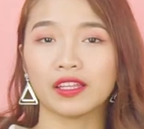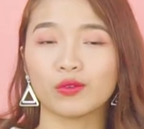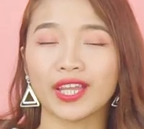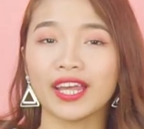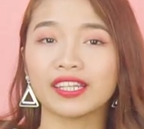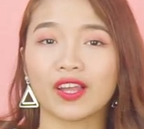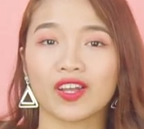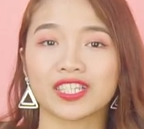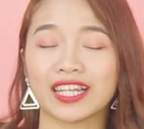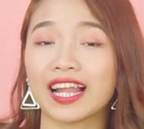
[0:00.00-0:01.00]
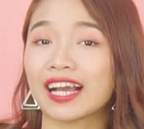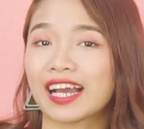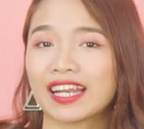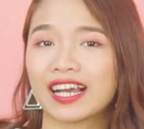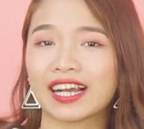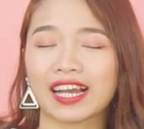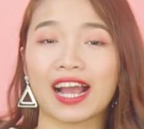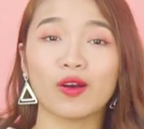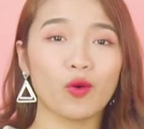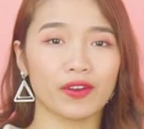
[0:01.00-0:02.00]
đầu tiên đó chính là khả năng
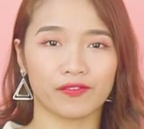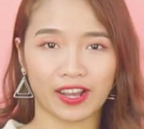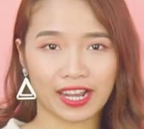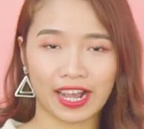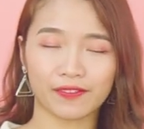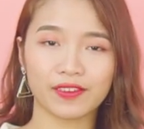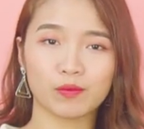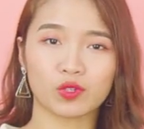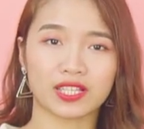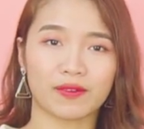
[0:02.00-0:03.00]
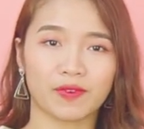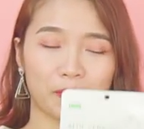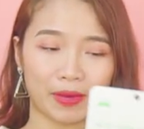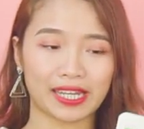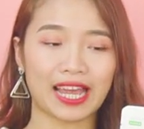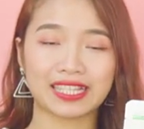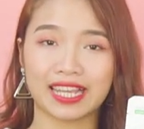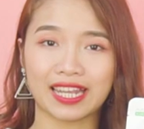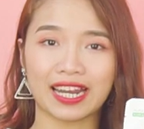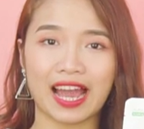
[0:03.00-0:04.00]
kháng khuẩn và kháng viêm của sản phẩm mặt nạ
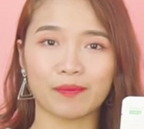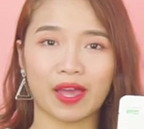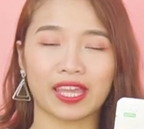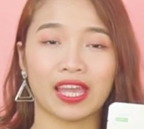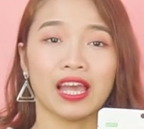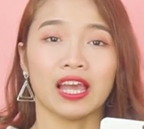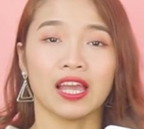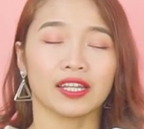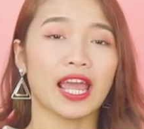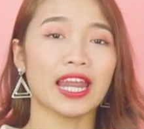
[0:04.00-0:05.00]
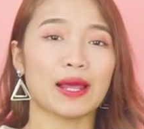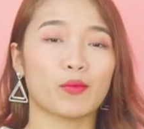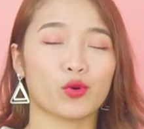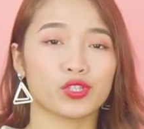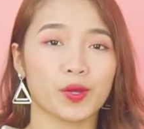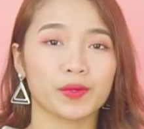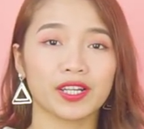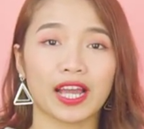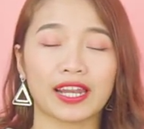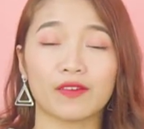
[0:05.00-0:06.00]
giấy nha đam này. Đây là một trong
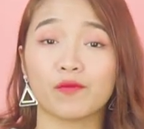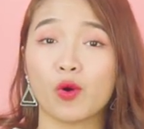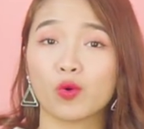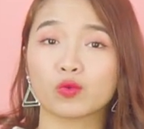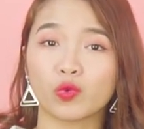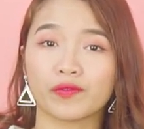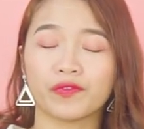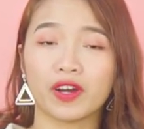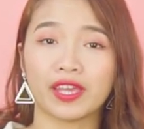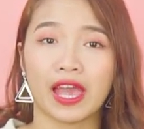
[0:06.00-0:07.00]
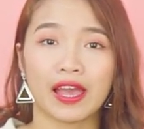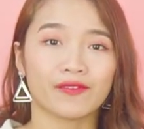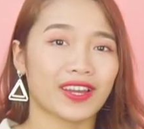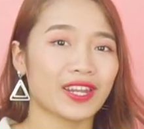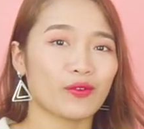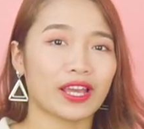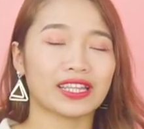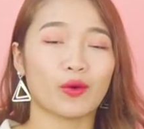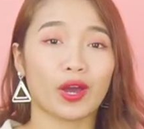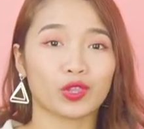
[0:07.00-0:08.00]
những khả năng vô cùng tuyệt vời, và điều
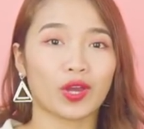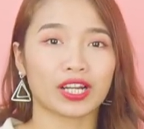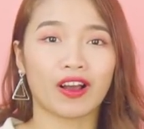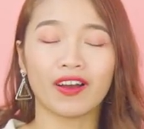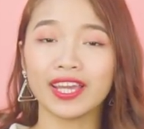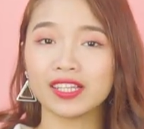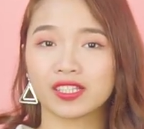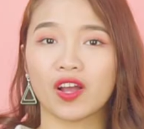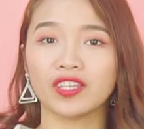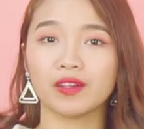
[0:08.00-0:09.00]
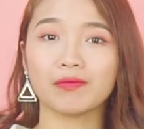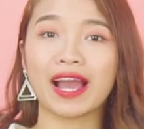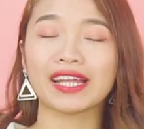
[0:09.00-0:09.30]
này thì hoàn toàn có ích cho những